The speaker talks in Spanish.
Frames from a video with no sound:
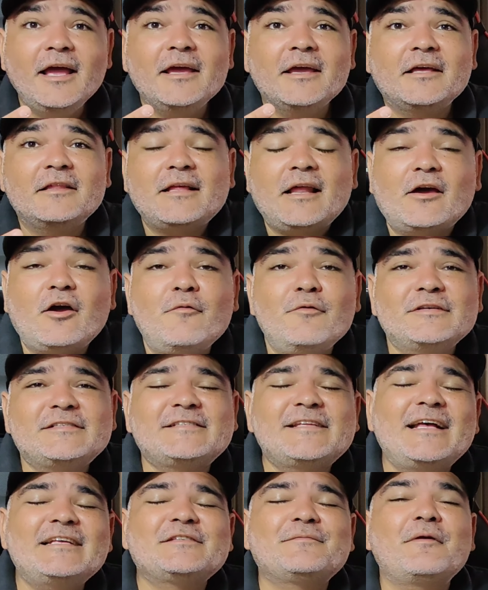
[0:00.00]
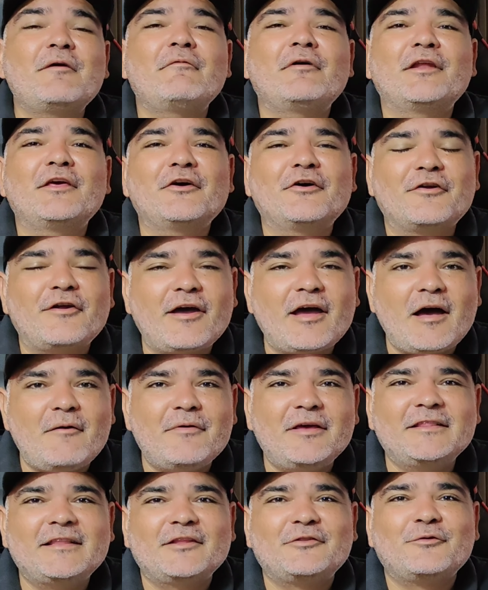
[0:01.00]
Hey, ¿qué tal? ¿Cómo estás? Bienvenido
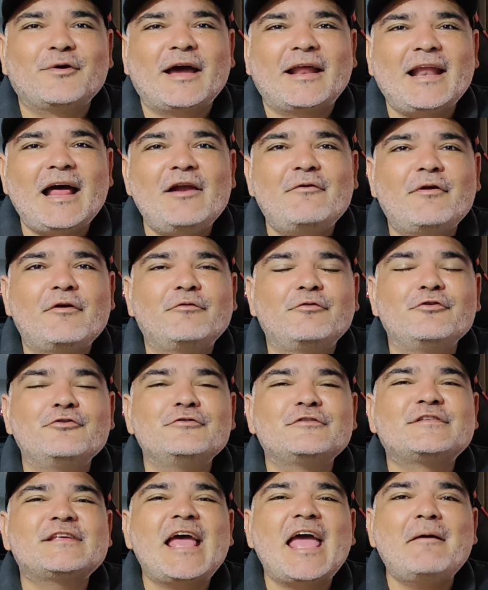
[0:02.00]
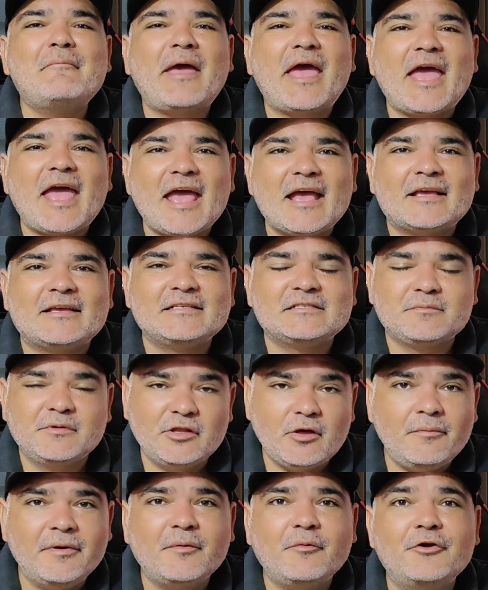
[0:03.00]
nuevamente a tu canal Reviews MX. Mi
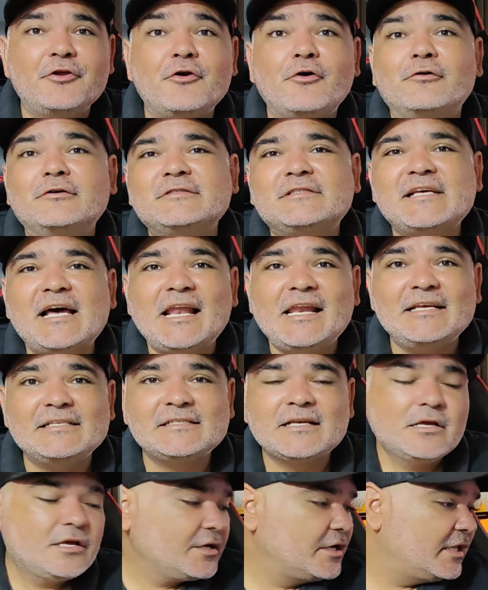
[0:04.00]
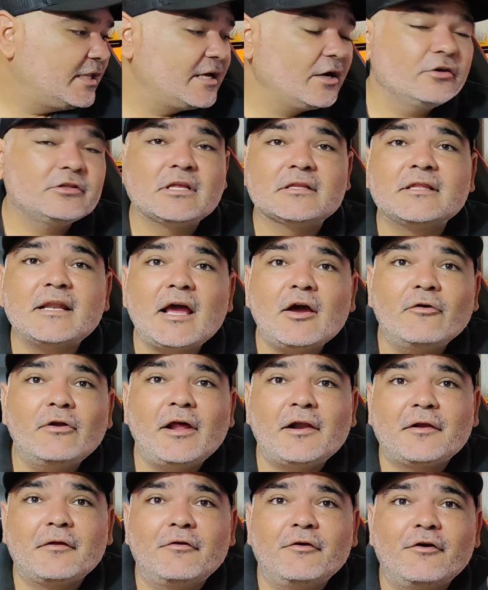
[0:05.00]
nombre es Boyo González y el día de hoy te traigo
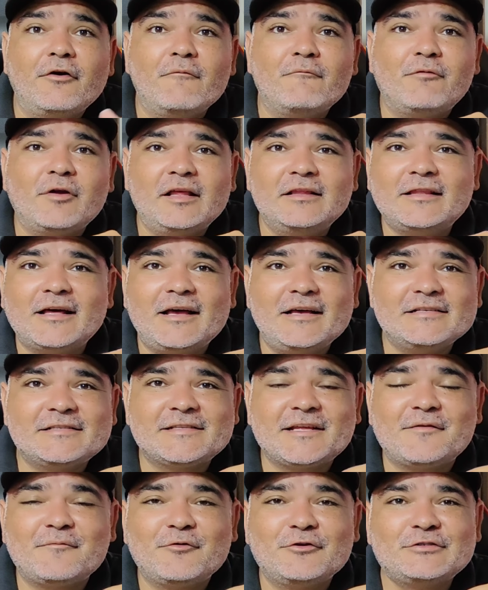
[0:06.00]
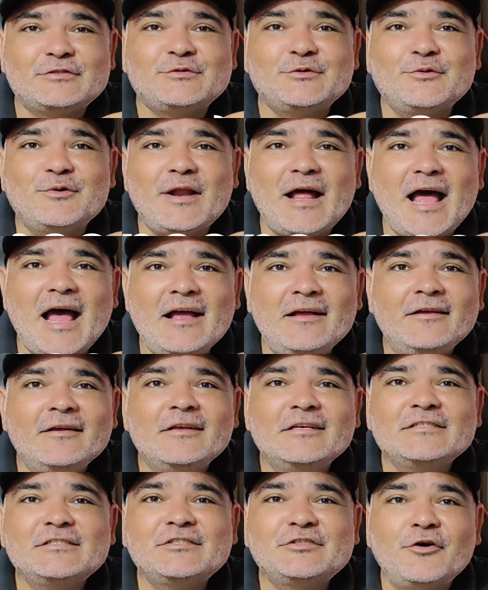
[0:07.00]
la review completa de esta
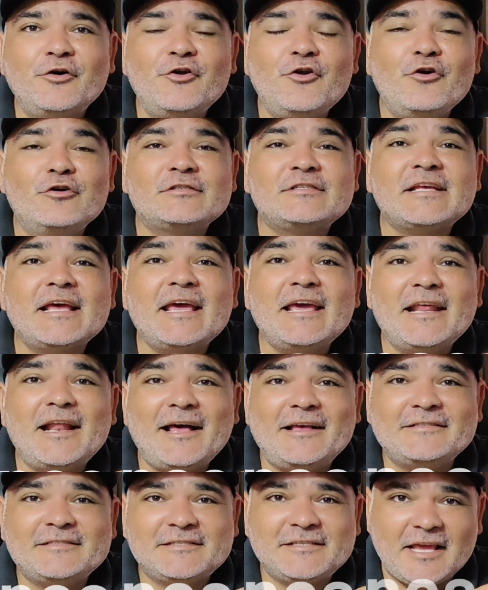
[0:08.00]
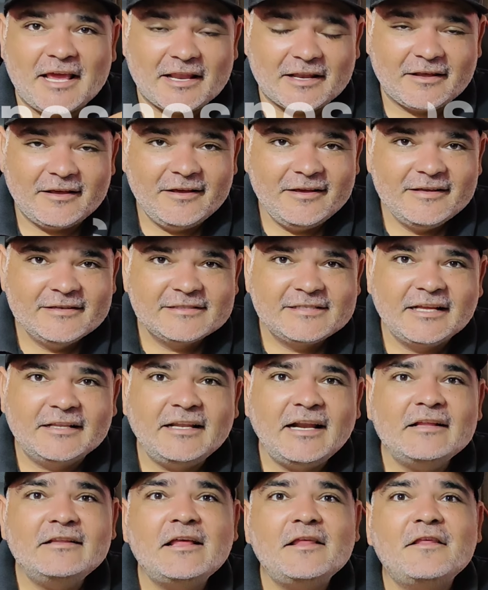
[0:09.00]
hermosura, Sonos Era 100. Se
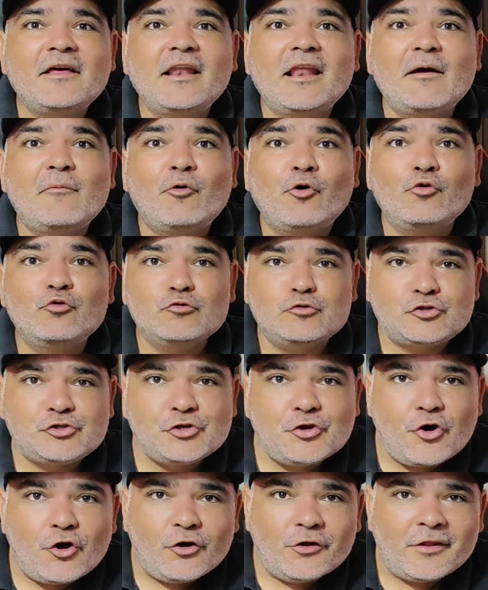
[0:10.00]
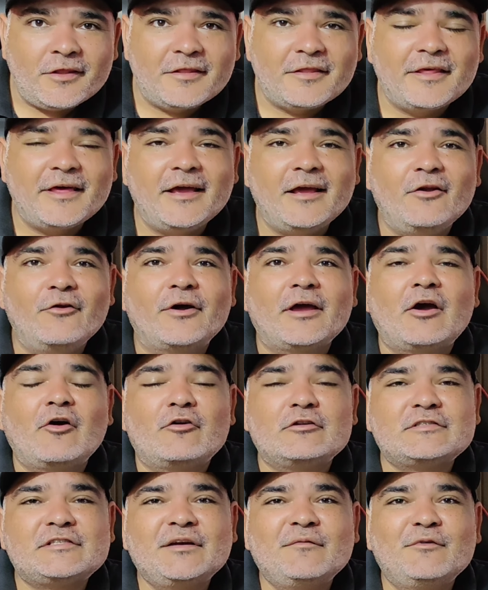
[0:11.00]
trata de la evolución de lo que
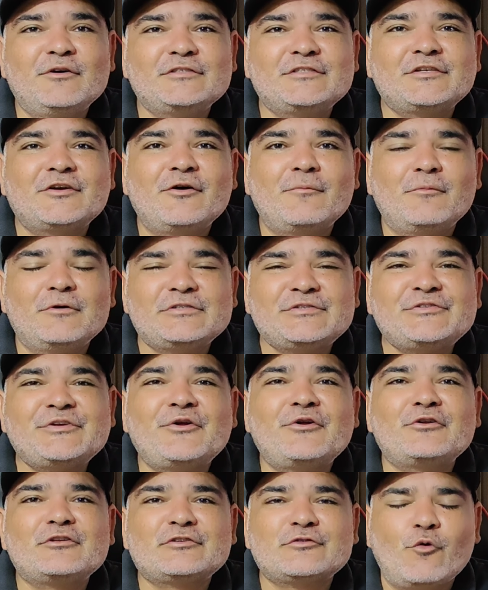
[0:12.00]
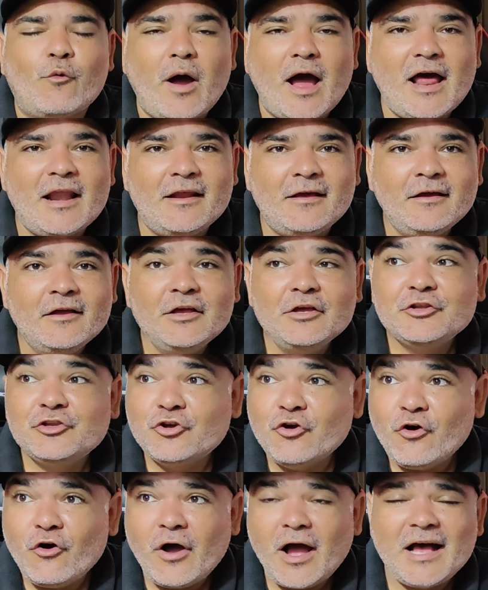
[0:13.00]
conocemos como Sonos One.
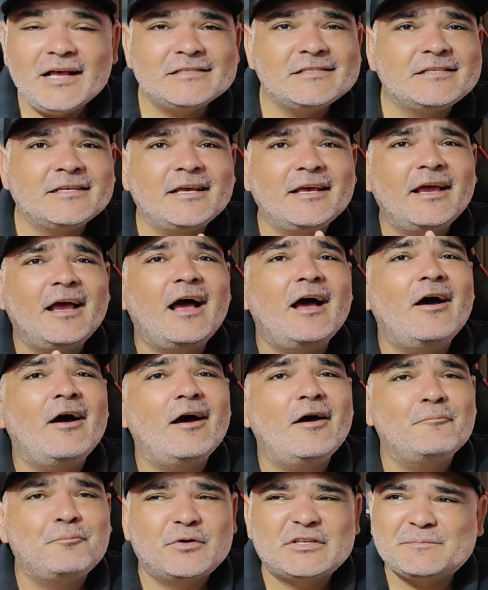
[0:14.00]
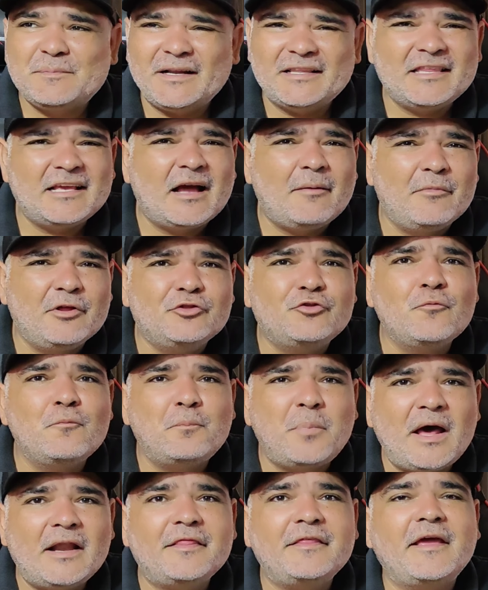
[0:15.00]
Yo hace ah, pues prácticamente
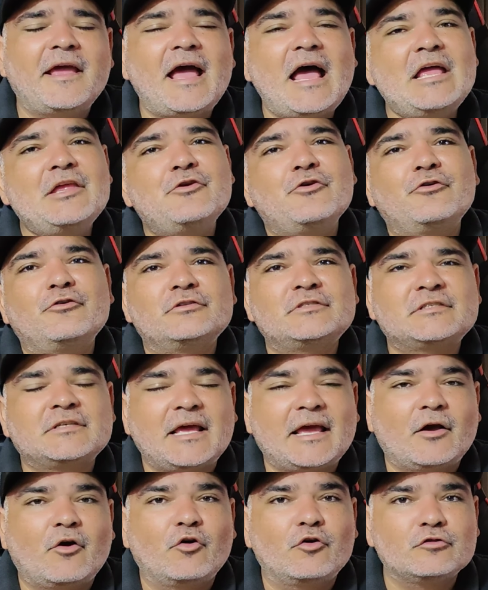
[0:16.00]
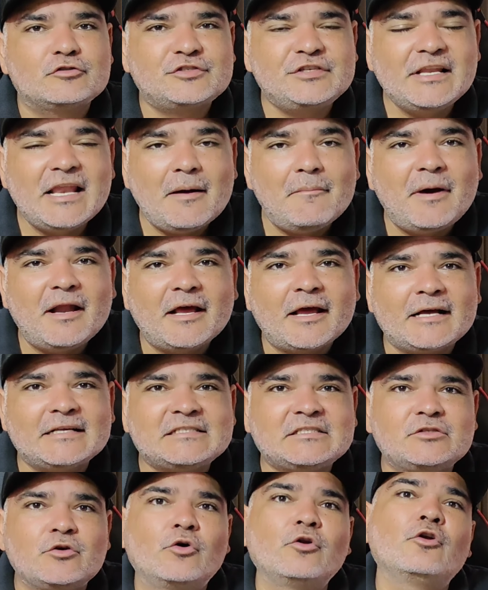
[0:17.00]
un par de años eh, conocí la marca
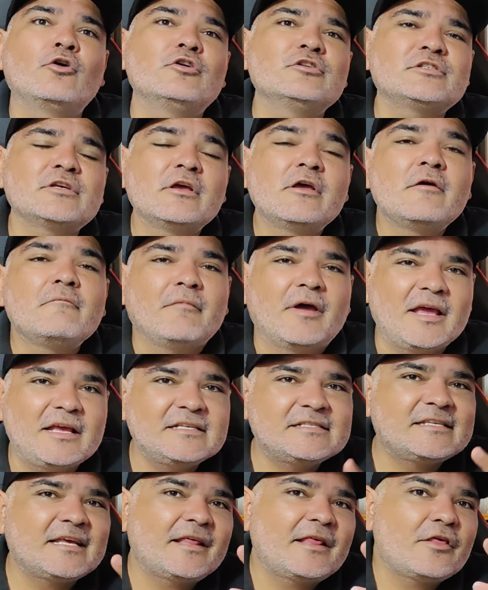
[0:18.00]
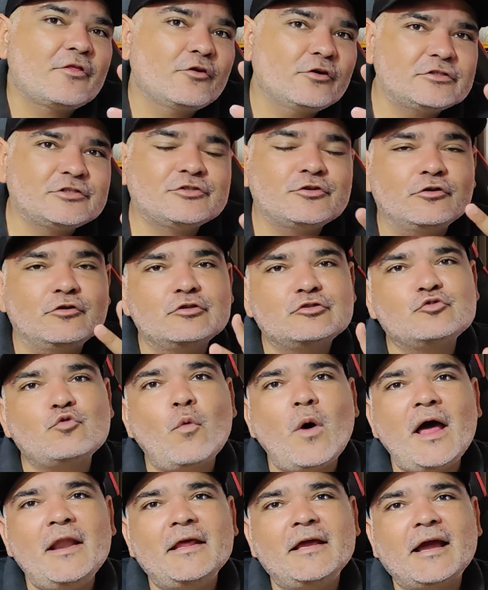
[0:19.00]
Sonos, me hice de dos Sonos
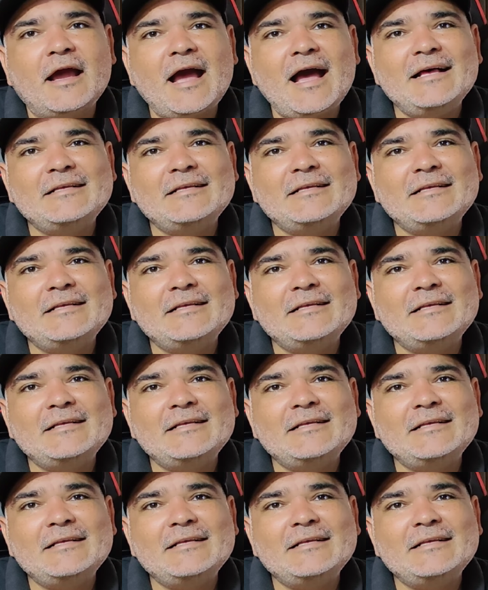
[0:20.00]
One en